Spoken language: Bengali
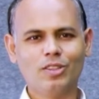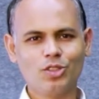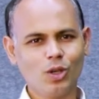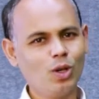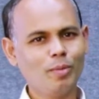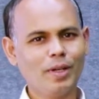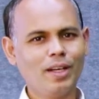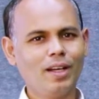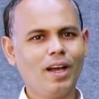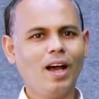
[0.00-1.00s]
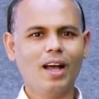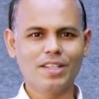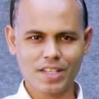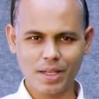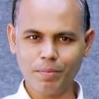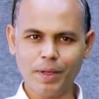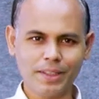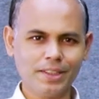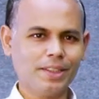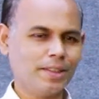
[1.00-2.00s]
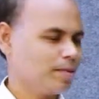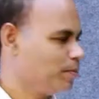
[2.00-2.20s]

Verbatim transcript: চলো আমরা আজকের পাঠে যাই